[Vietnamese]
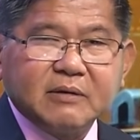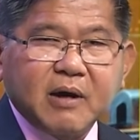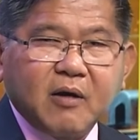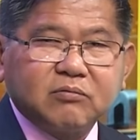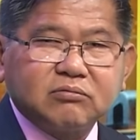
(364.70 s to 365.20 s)
mà
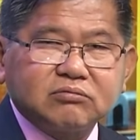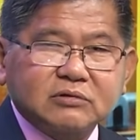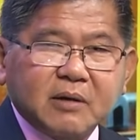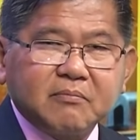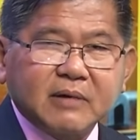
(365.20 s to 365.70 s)
ông
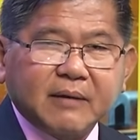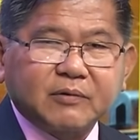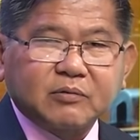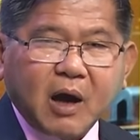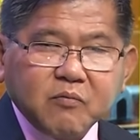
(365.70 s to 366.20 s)
Trump làm
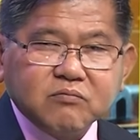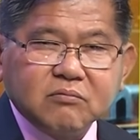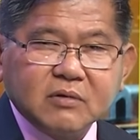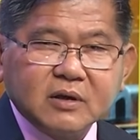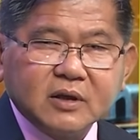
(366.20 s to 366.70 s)
tổng thống.
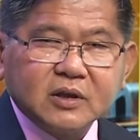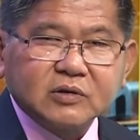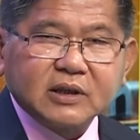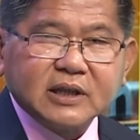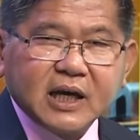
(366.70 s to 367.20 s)

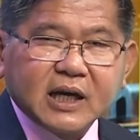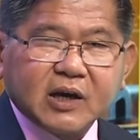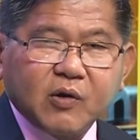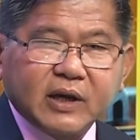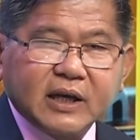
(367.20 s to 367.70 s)
Tôi nhớ là
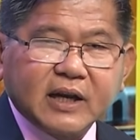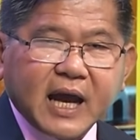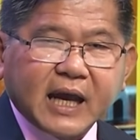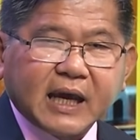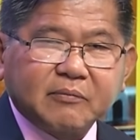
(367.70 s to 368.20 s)
hội nghị đã
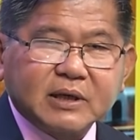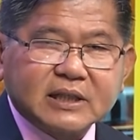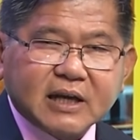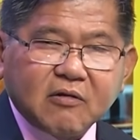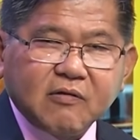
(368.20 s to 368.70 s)

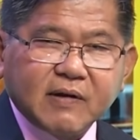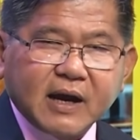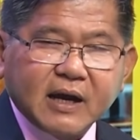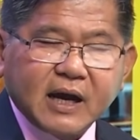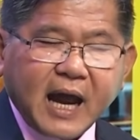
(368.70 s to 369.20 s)
2016 à, à,
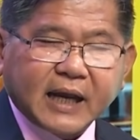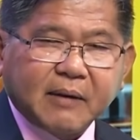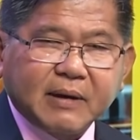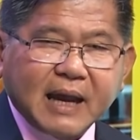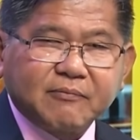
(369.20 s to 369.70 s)
và
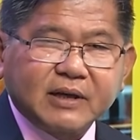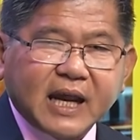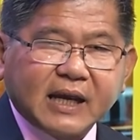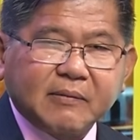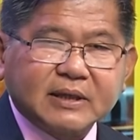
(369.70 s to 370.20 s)
2015 đến
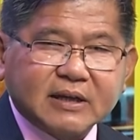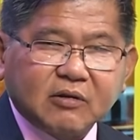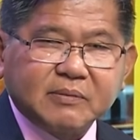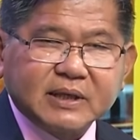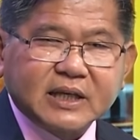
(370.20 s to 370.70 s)
2016
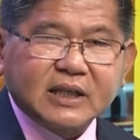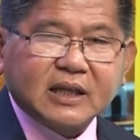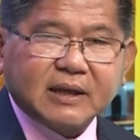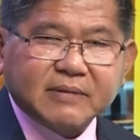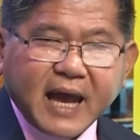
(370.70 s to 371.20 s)
là Mỹ chính thức
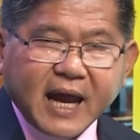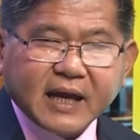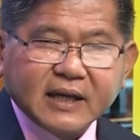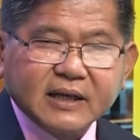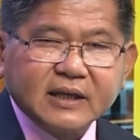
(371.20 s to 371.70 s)
tham gia.
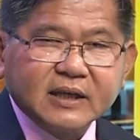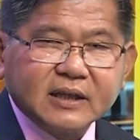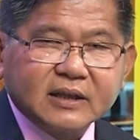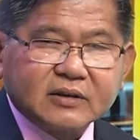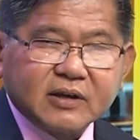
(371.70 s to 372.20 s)

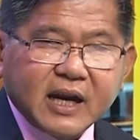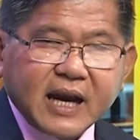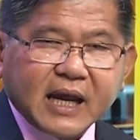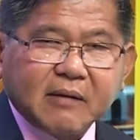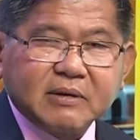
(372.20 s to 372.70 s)
Rồi đến
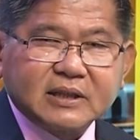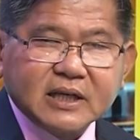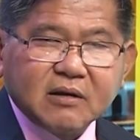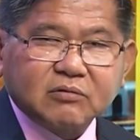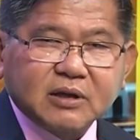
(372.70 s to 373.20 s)

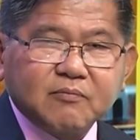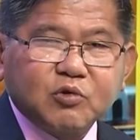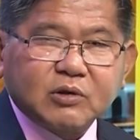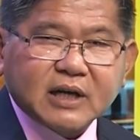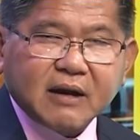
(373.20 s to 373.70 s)
2019 ông Trump
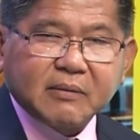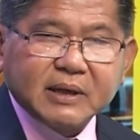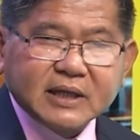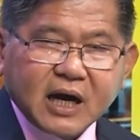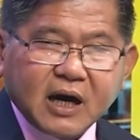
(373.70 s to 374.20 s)
rút ra và
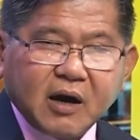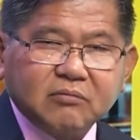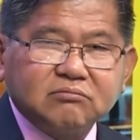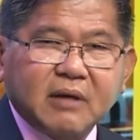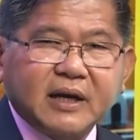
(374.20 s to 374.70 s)
bây giờ
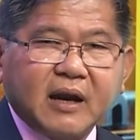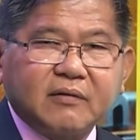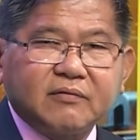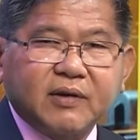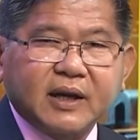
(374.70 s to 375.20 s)
ông
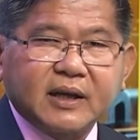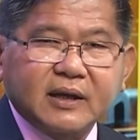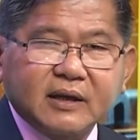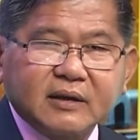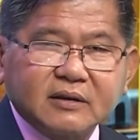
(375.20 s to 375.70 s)
Biden phải
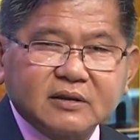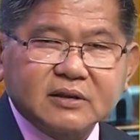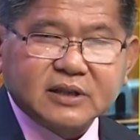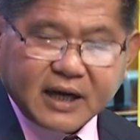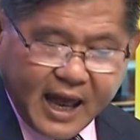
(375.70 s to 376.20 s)

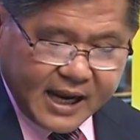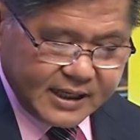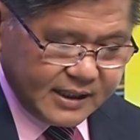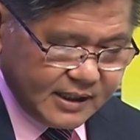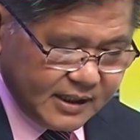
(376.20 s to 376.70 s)
trở lại.
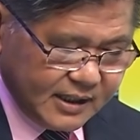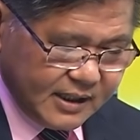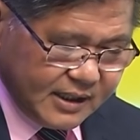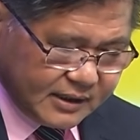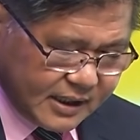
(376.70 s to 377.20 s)

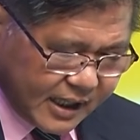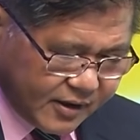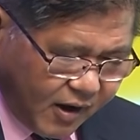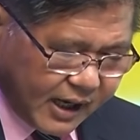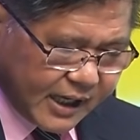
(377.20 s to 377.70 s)
Thì cái
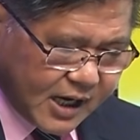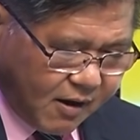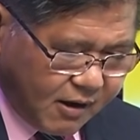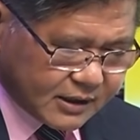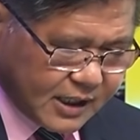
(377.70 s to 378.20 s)
đó là cái
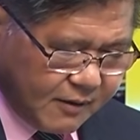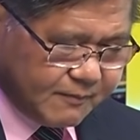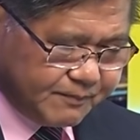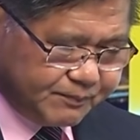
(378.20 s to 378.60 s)
khó cho ông